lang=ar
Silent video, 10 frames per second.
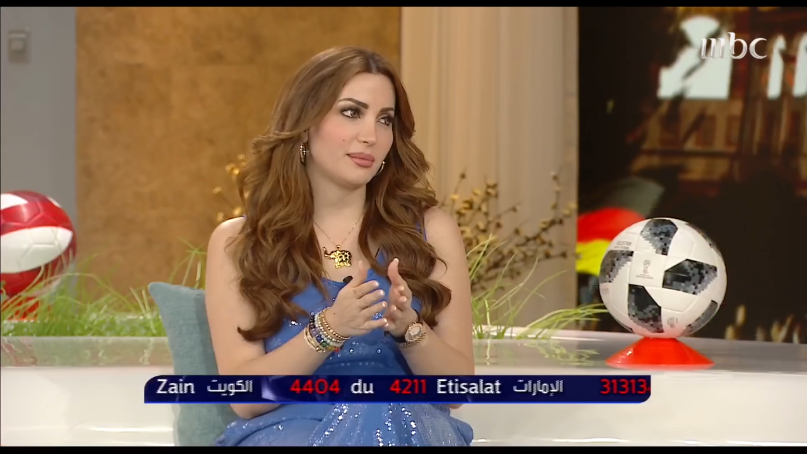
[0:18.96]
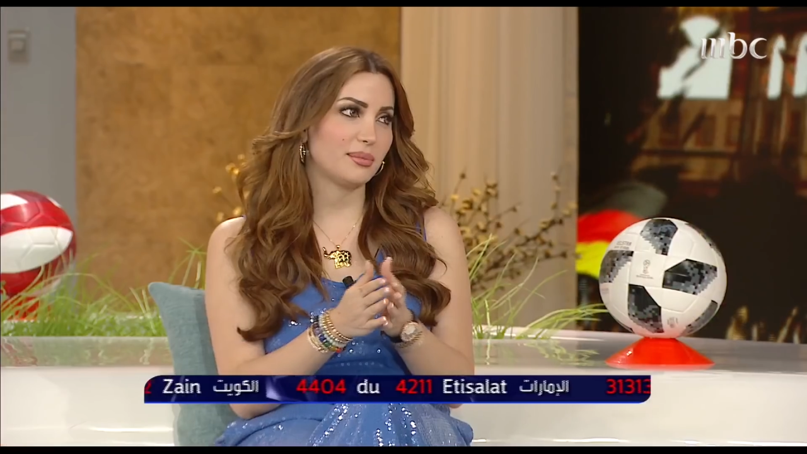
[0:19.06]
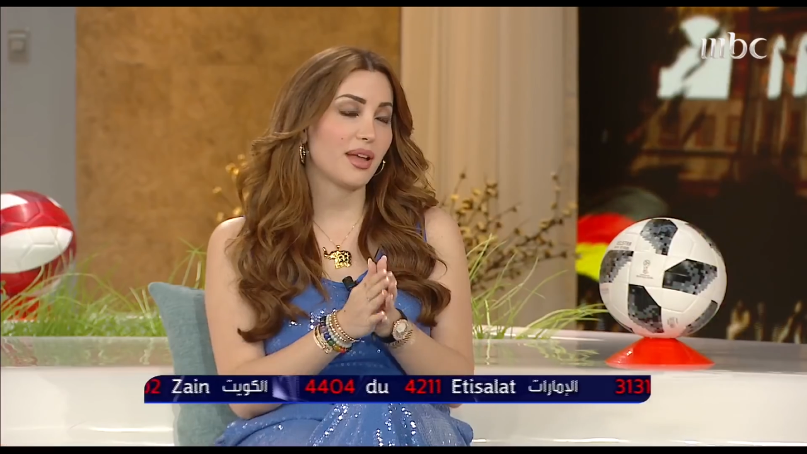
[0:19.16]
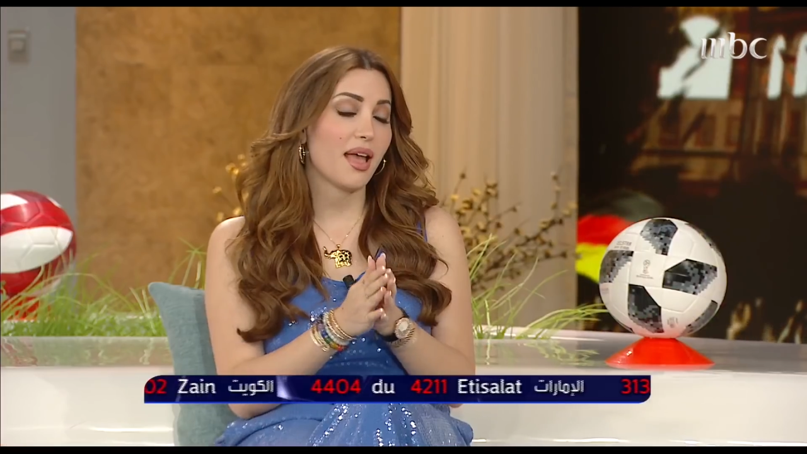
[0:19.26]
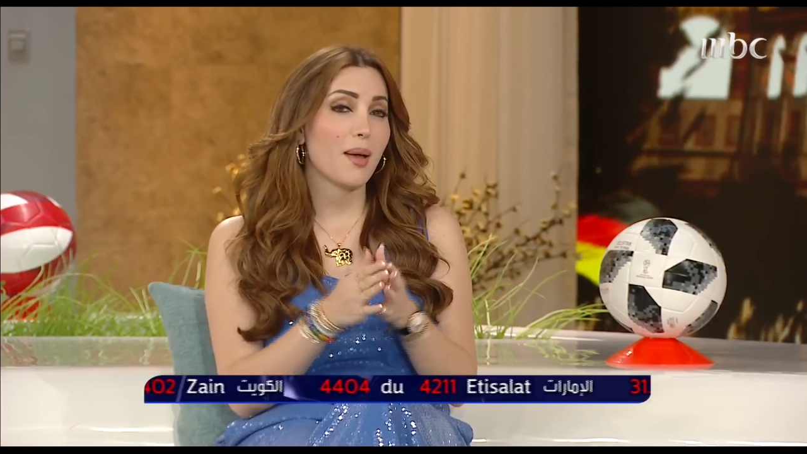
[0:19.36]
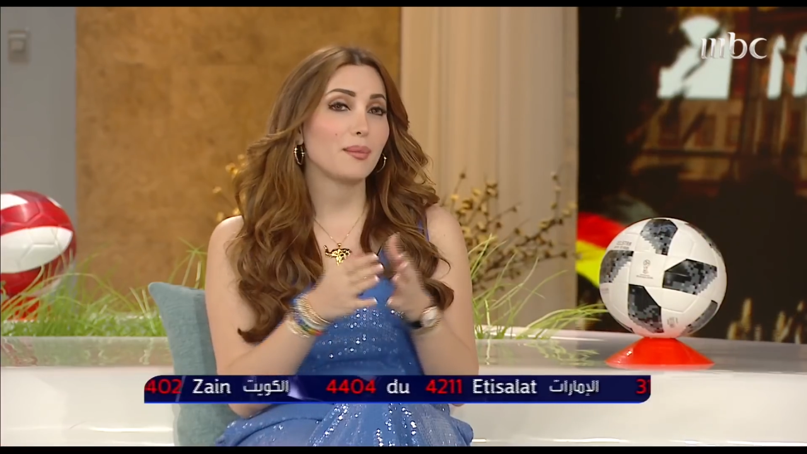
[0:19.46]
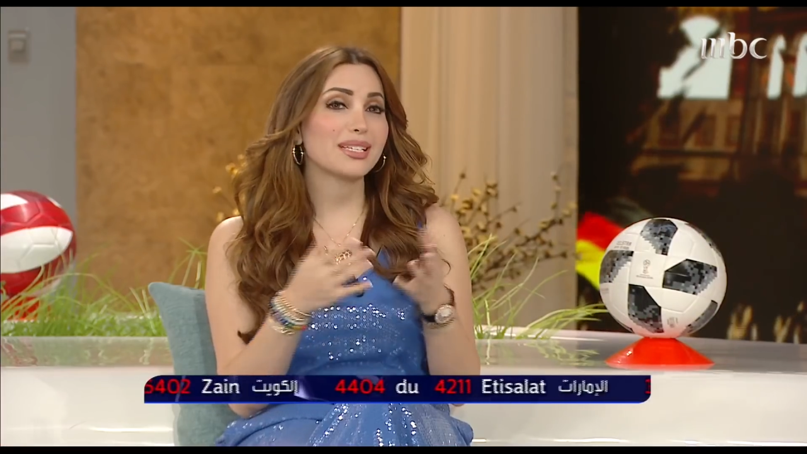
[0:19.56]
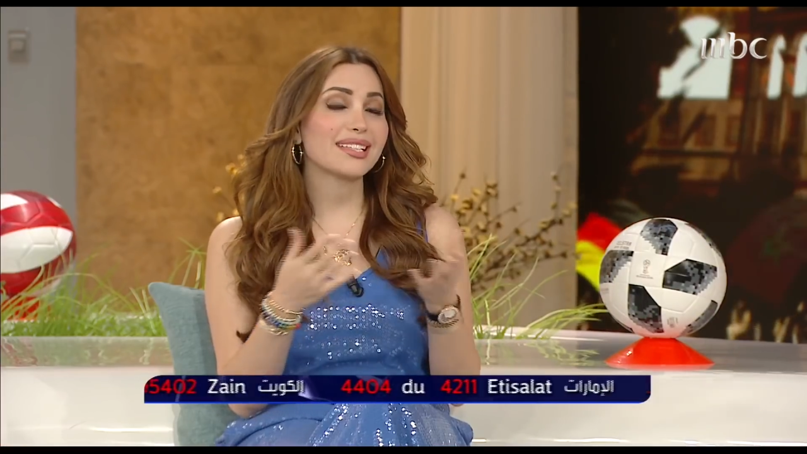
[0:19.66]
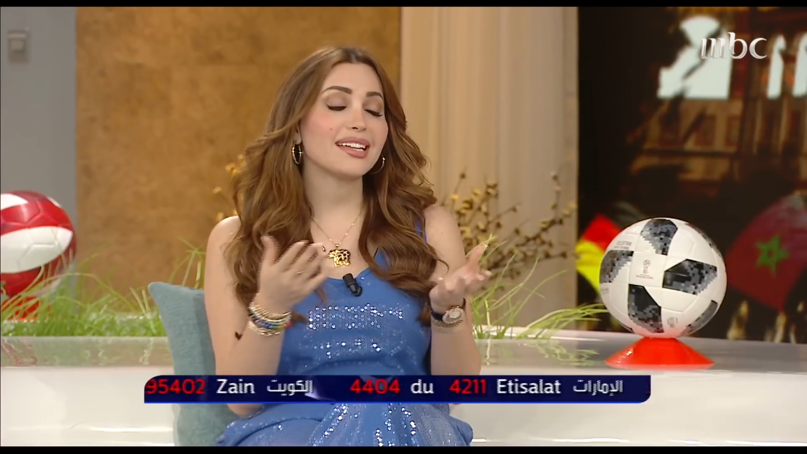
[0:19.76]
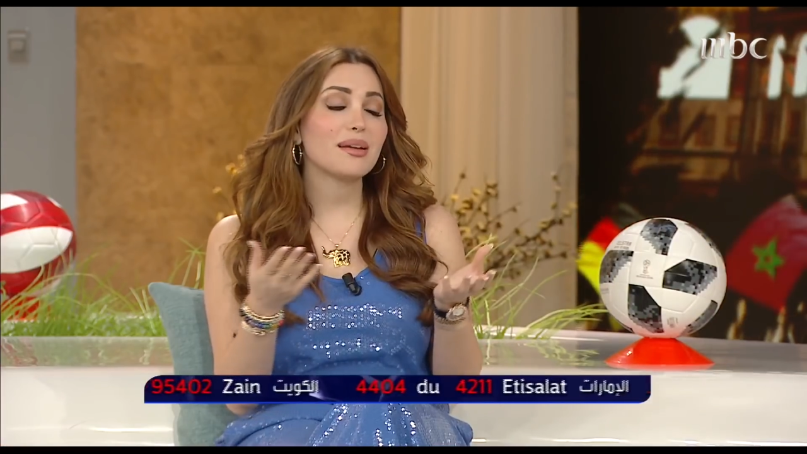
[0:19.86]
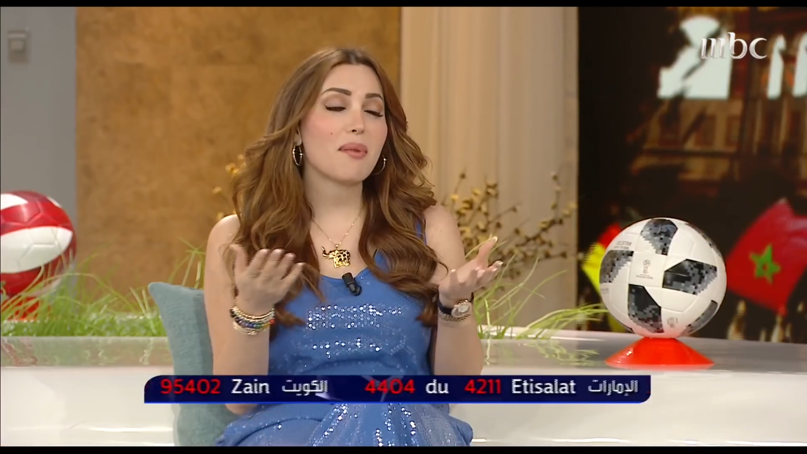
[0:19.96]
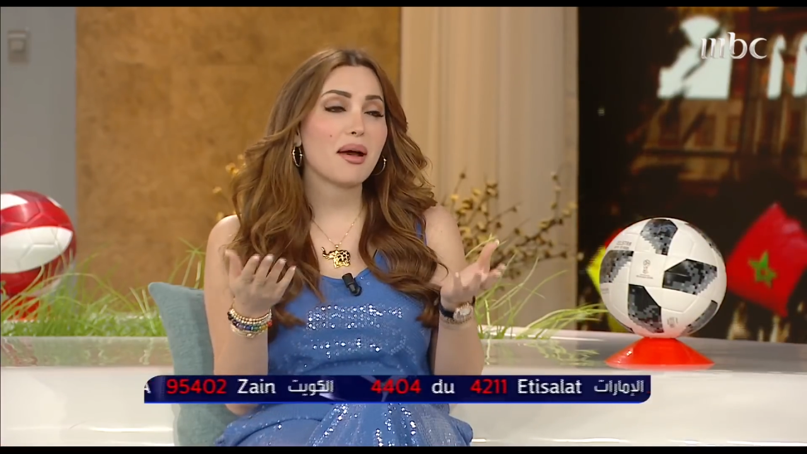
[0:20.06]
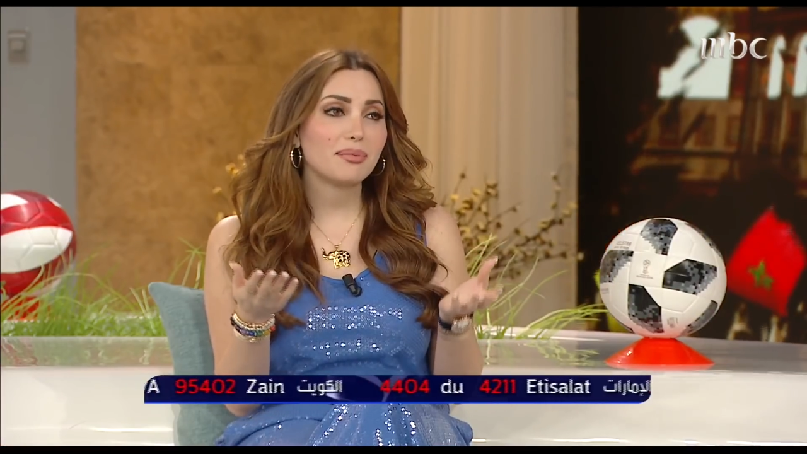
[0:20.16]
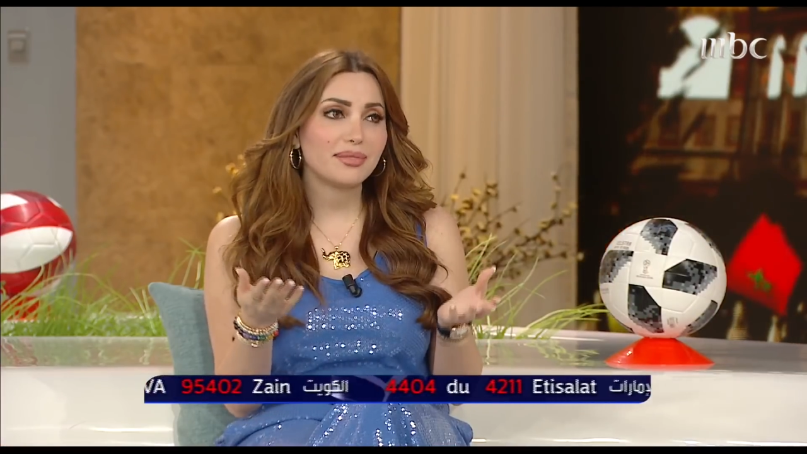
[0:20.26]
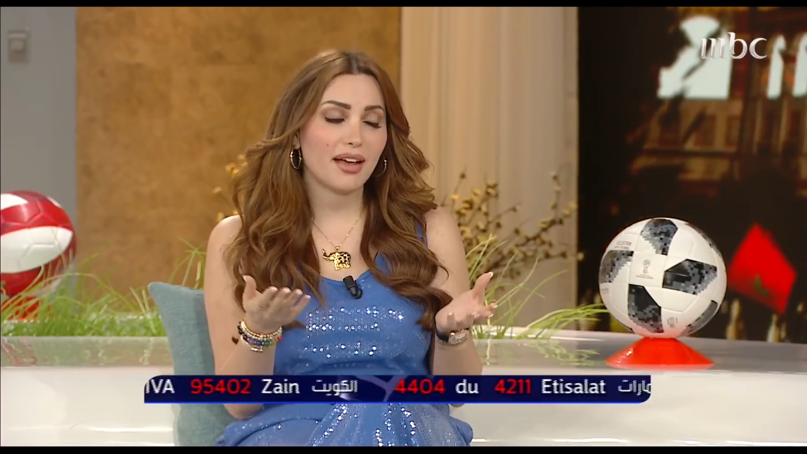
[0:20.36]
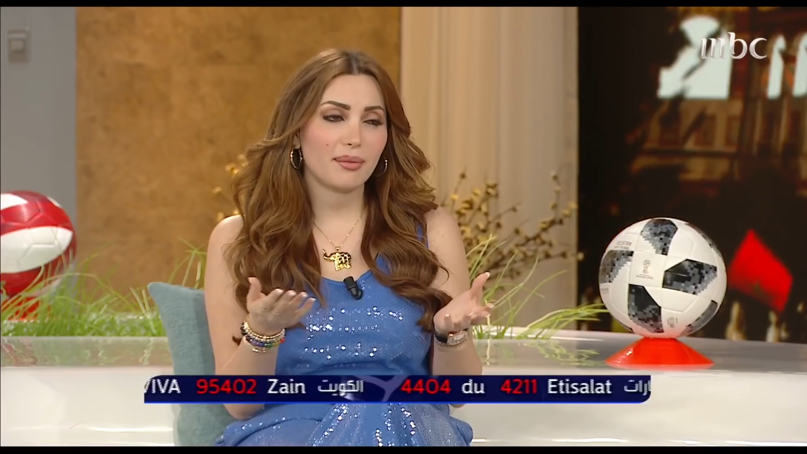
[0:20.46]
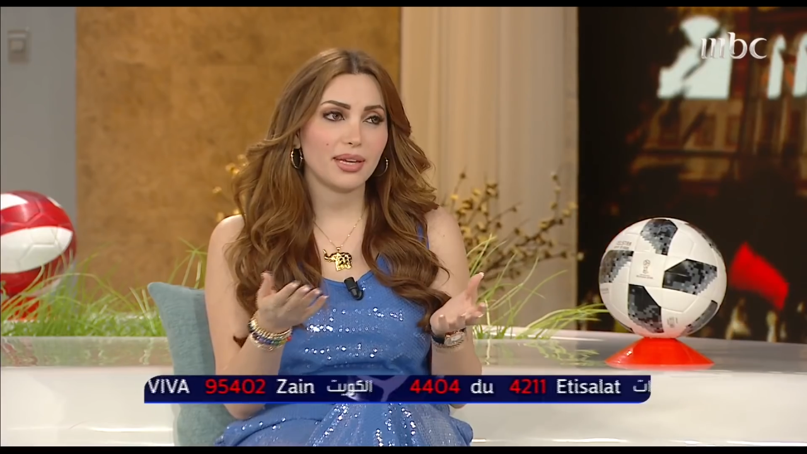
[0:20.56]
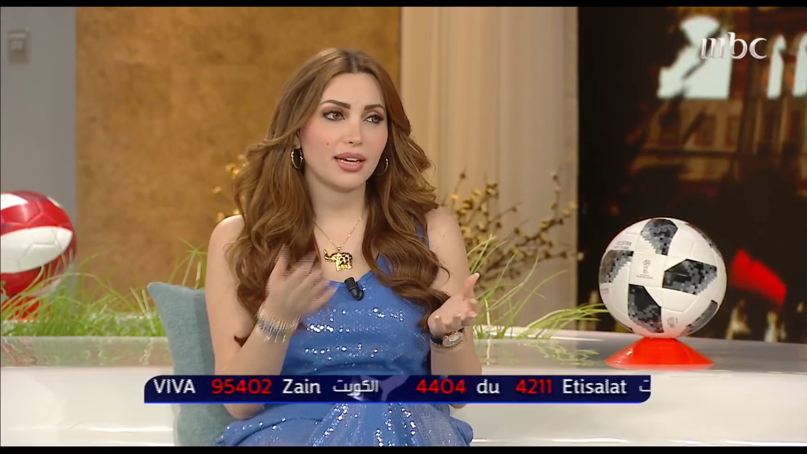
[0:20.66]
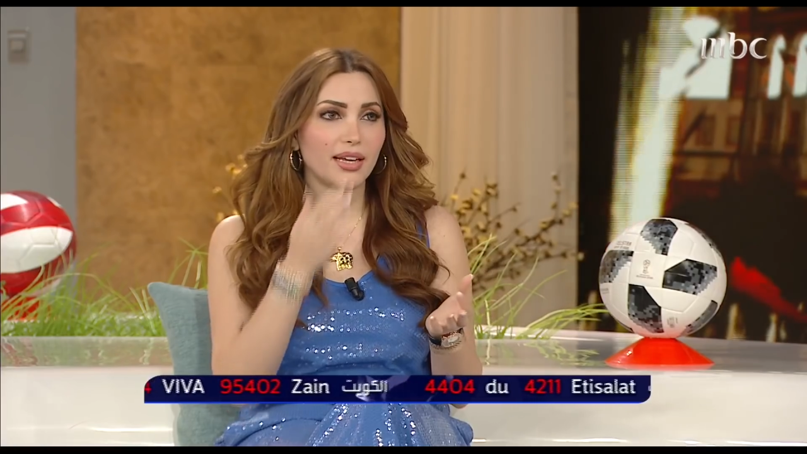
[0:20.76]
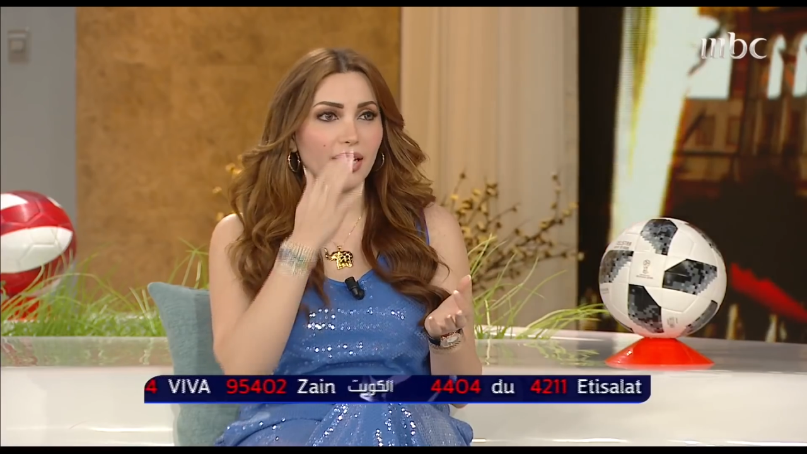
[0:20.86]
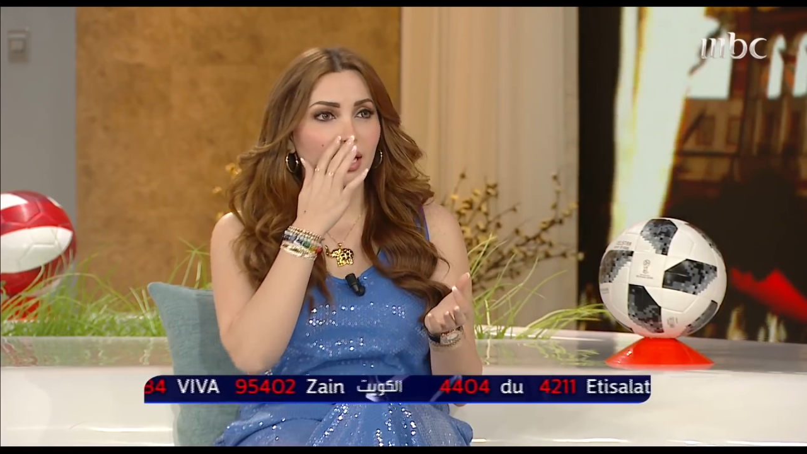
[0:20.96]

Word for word: بس هي ملعب دنيا بس أنا ما بتابع